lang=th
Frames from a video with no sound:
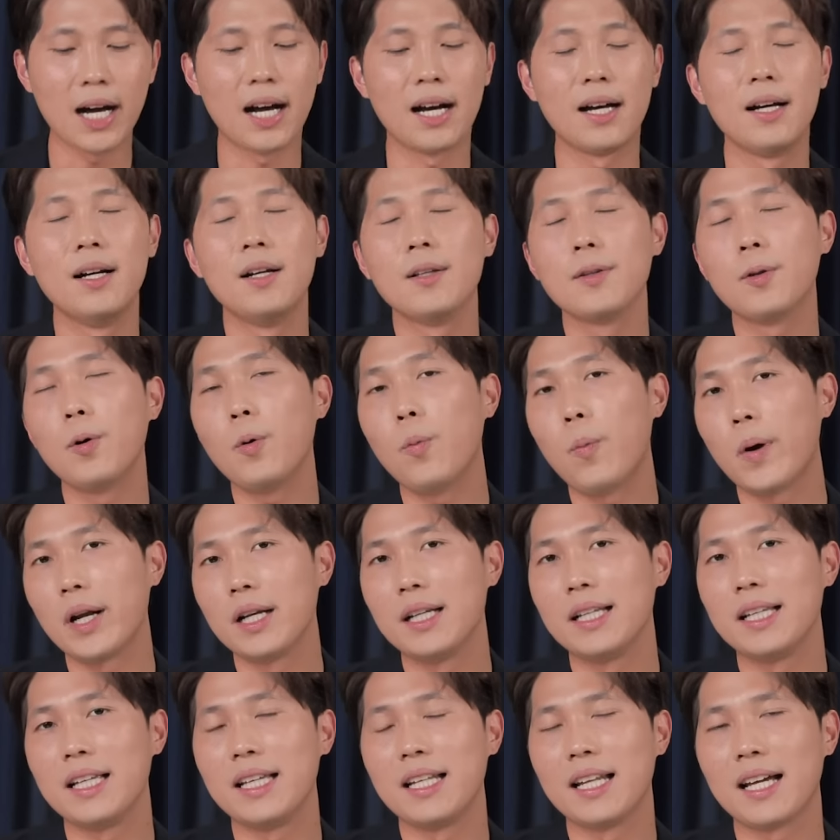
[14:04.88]
ว่าทุก
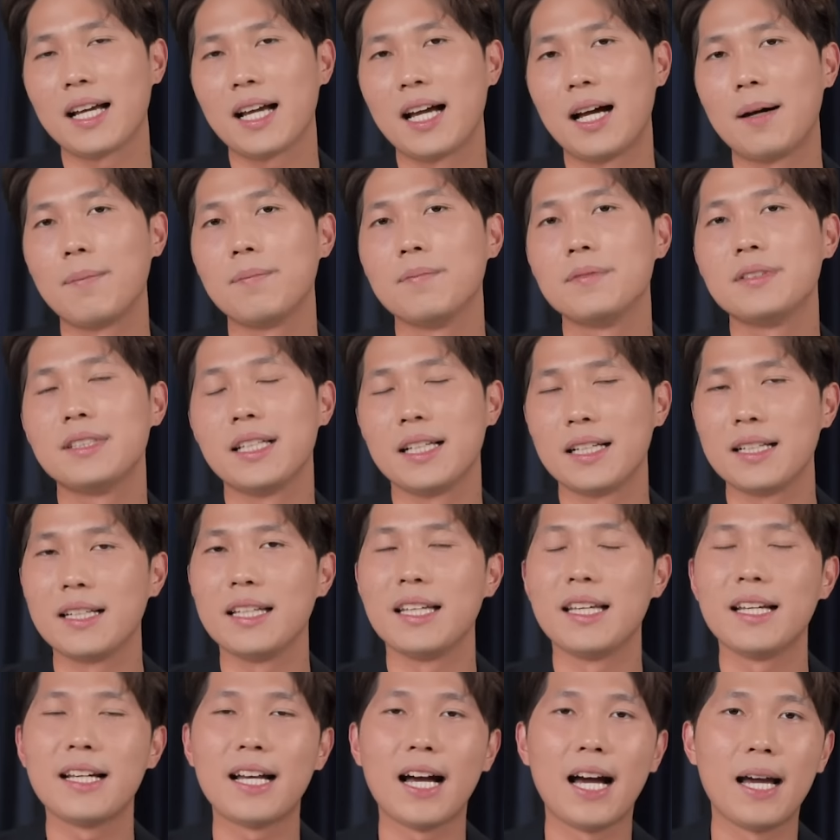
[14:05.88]
วันนี้นะครับสิ่ง
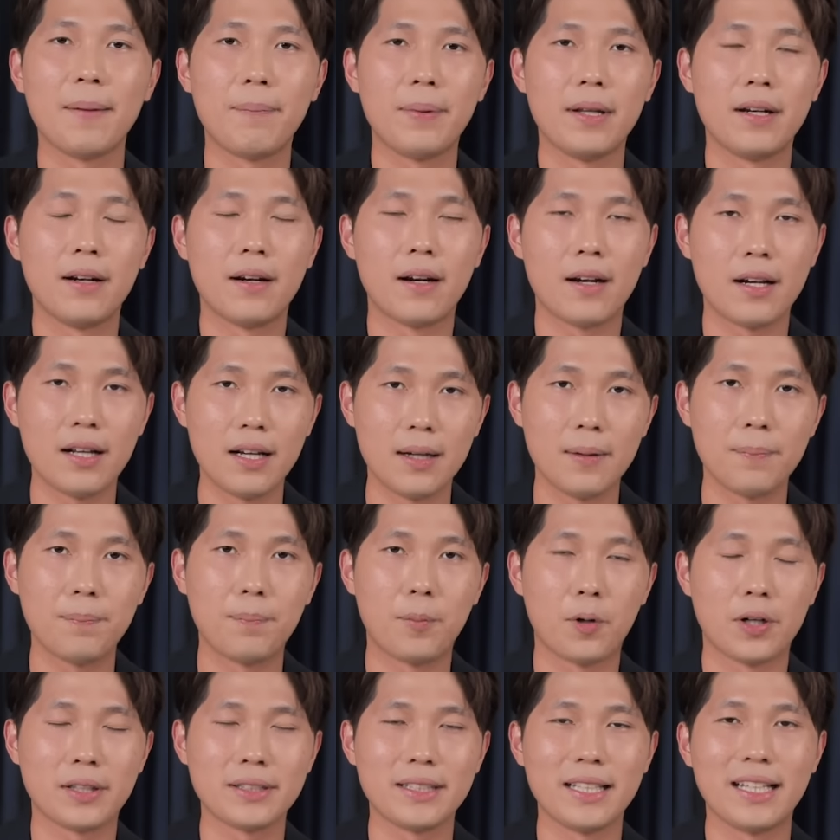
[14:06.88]
นี้กลายเป็นเรื่อง
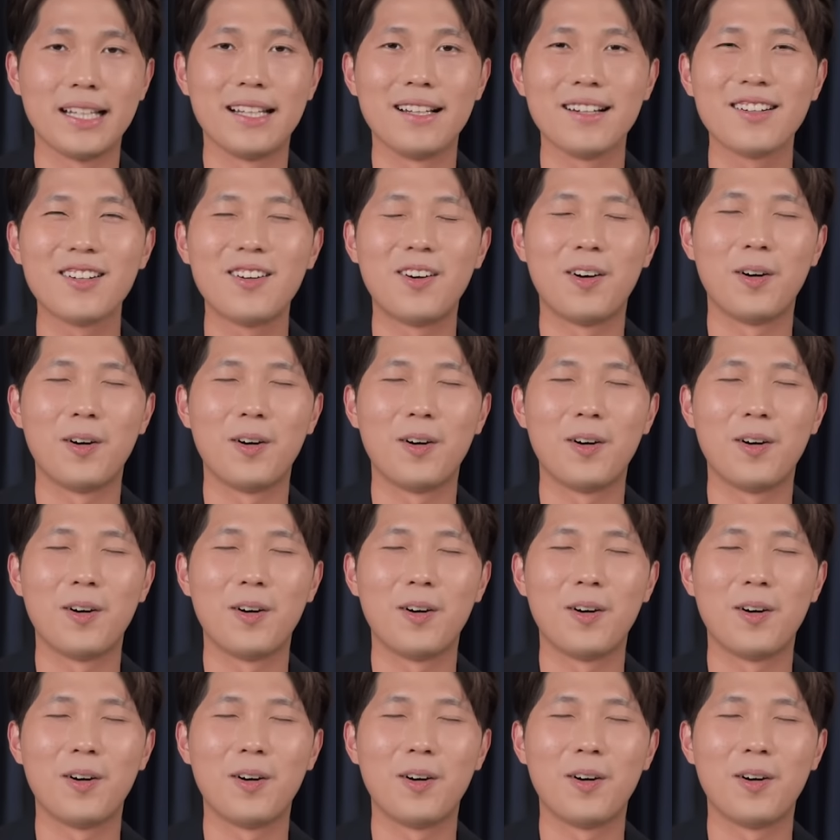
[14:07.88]
ปกติ